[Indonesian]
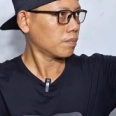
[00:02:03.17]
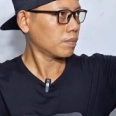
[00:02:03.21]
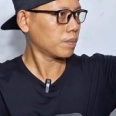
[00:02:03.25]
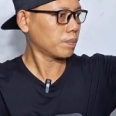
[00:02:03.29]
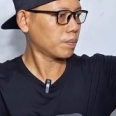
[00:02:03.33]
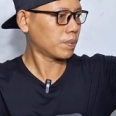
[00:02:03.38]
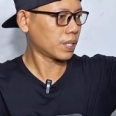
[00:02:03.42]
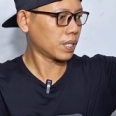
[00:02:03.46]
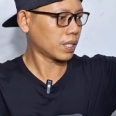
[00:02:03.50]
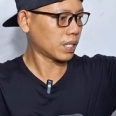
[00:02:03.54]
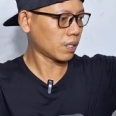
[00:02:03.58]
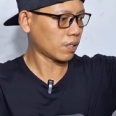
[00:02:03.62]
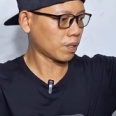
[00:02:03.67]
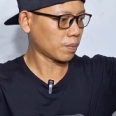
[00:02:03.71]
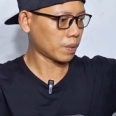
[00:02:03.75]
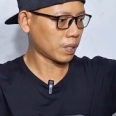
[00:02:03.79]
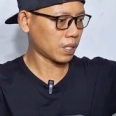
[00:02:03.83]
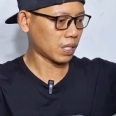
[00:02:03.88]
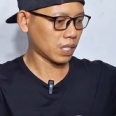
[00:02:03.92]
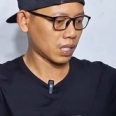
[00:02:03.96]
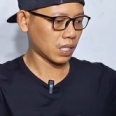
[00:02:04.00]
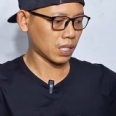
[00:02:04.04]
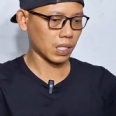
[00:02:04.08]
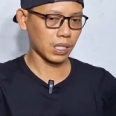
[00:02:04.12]
memberitahu
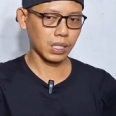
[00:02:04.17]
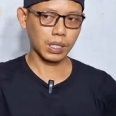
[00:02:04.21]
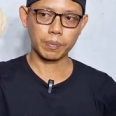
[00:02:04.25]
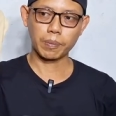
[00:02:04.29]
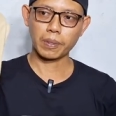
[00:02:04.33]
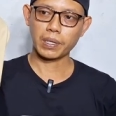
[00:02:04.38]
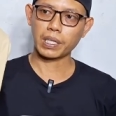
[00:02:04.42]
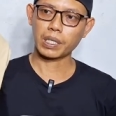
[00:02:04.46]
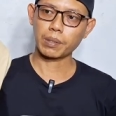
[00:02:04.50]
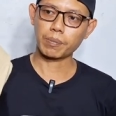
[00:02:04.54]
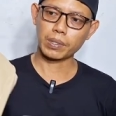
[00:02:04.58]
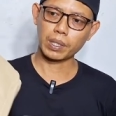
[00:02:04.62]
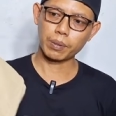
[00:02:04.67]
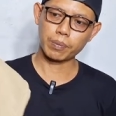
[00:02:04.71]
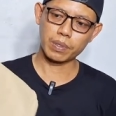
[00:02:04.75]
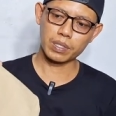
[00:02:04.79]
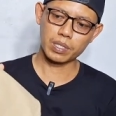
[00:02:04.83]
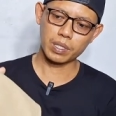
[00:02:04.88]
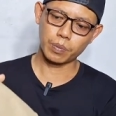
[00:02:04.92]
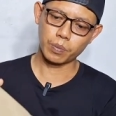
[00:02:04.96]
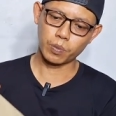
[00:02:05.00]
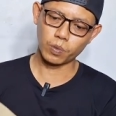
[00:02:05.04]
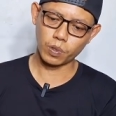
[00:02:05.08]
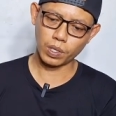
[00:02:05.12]
kepada teman-teman
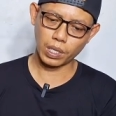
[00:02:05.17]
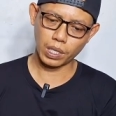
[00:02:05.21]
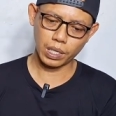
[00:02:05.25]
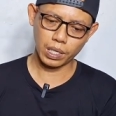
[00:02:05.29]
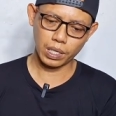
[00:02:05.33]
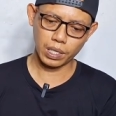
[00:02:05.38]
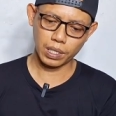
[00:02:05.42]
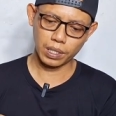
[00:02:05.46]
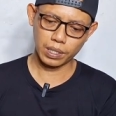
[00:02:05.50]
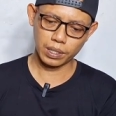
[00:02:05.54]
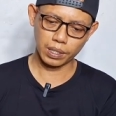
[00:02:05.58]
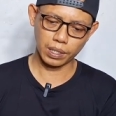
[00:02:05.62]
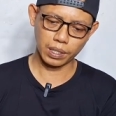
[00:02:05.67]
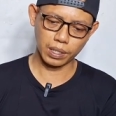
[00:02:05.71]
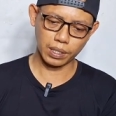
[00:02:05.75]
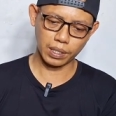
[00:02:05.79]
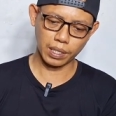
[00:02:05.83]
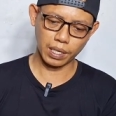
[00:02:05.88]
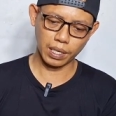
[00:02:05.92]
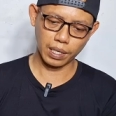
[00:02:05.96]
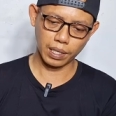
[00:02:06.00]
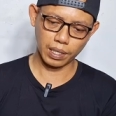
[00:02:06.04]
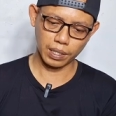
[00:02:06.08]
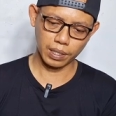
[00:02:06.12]
semua
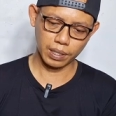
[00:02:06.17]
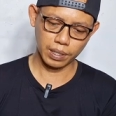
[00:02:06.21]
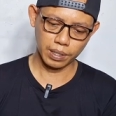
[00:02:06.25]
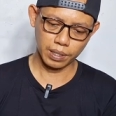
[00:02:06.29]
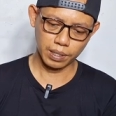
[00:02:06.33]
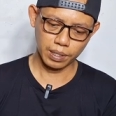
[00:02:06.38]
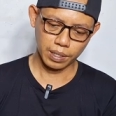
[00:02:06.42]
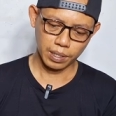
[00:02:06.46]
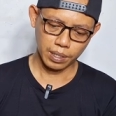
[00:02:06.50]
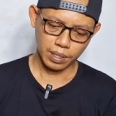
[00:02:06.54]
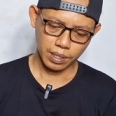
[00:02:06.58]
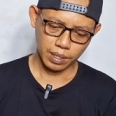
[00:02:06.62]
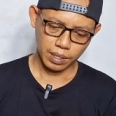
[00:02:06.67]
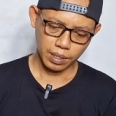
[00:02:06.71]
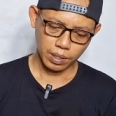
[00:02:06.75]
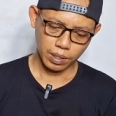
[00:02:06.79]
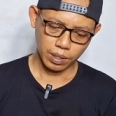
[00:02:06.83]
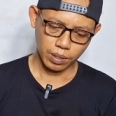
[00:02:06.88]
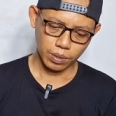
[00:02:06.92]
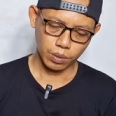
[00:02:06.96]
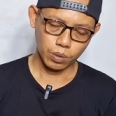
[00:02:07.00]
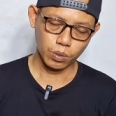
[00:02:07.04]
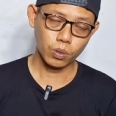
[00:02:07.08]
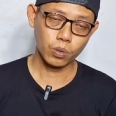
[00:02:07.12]
tentang
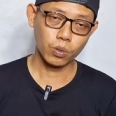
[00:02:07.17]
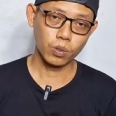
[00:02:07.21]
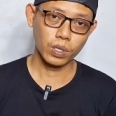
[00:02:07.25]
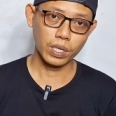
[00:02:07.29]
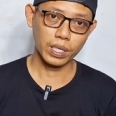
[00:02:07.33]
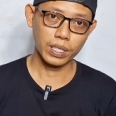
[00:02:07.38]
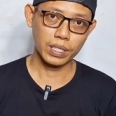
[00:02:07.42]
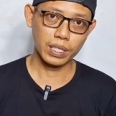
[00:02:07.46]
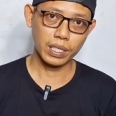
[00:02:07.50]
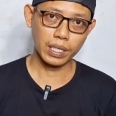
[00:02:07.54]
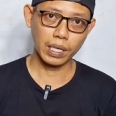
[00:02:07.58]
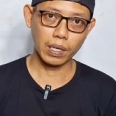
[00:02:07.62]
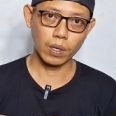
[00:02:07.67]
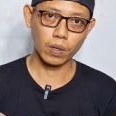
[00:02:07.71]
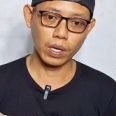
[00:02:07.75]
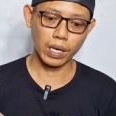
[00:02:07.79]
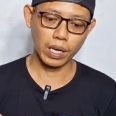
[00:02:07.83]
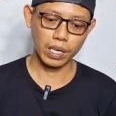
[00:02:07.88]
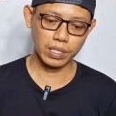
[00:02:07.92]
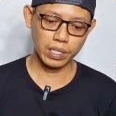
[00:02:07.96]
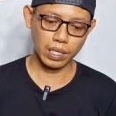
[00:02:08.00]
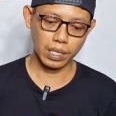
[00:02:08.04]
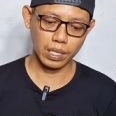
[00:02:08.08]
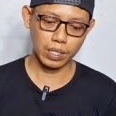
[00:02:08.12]
ukurannya kalau
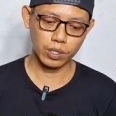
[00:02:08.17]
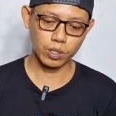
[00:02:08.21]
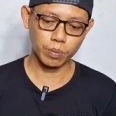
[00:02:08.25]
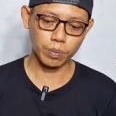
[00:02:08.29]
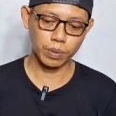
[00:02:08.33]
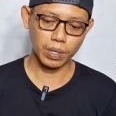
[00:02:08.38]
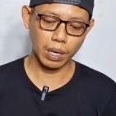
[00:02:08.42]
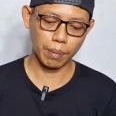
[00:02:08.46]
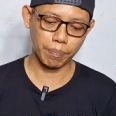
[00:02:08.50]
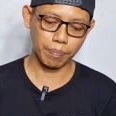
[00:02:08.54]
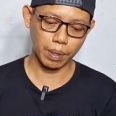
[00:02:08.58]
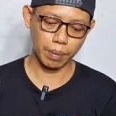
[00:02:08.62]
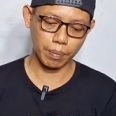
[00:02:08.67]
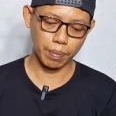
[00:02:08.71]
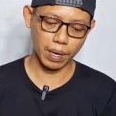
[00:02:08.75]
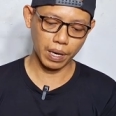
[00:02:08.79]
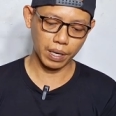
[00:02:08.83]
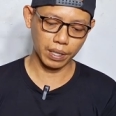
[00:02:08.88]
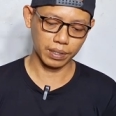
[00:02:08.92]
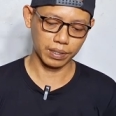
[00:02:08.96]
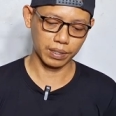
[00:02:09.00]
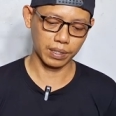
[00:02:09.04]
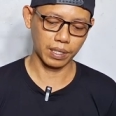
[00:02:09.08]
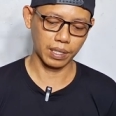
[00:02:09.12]
XL itu berapa
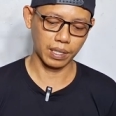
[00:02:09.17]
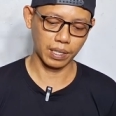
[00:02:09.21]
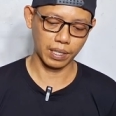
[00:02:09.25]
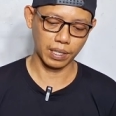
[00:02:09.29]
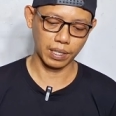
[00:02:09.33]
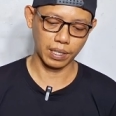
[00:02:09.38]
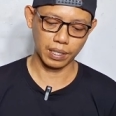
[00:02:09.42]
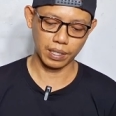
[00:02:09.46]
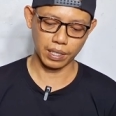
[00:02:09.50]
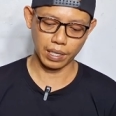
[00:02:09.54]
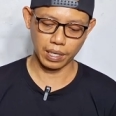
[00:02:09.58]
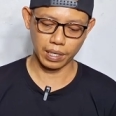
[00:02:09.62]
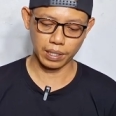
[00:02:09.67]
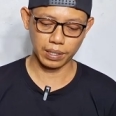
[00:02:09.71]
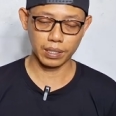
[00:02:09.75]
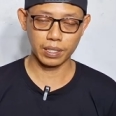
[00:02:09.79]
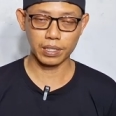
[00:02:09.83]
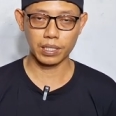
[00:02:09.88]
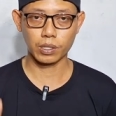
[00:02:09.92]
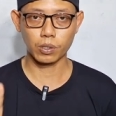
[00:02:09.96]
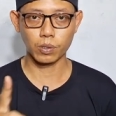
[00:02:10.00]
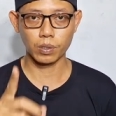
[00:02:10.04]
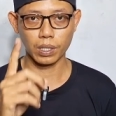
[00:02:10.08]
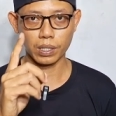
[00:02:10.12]
bang nah
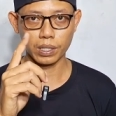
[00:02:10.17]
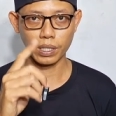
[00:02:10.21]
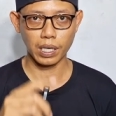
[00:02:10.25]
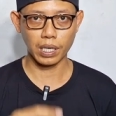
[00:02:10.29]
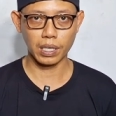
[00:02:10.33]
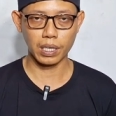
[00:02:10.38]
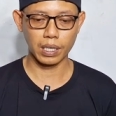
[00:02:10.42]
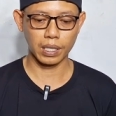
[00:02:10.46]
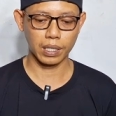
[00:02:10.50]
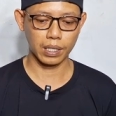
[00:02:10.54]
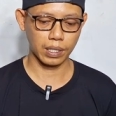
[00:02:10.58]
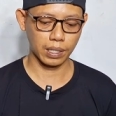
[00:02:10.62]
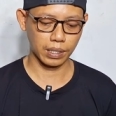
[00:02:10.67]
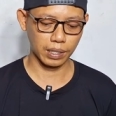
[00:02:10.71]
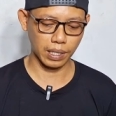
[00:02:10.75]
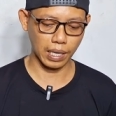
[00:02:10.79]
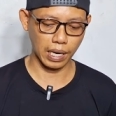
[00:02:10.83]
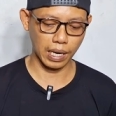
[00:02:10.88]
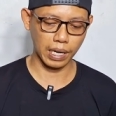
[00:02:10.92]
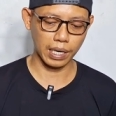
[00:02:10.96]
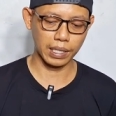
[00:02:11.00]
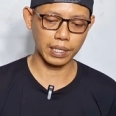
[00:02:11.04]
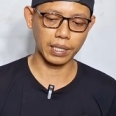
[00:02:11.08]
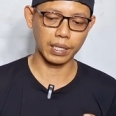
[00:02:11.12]
di situ nanti ada
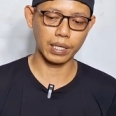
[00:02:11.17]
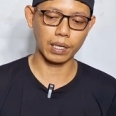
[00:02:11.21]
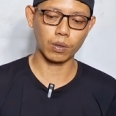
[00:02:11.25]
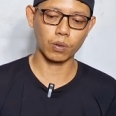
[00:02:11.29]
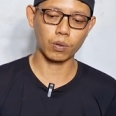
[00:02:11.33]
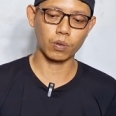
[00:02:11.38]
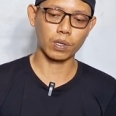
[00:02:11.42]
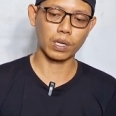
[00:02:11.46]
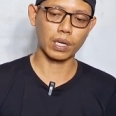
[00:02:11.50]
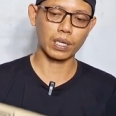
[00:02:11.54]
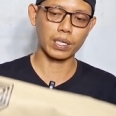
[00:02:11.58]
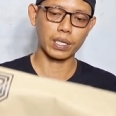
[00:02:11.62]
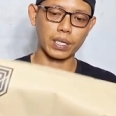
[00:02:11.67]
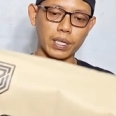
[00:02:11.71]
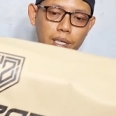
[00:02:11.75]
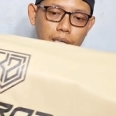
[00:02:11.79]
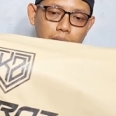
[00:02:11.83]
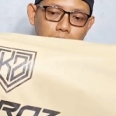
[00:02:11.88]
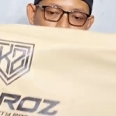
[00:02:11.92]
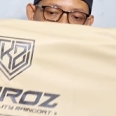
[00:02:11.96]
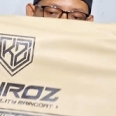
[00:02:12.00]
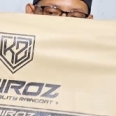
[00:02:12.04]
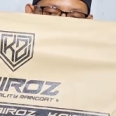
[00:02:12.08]
keterangannya ya ukurannya ya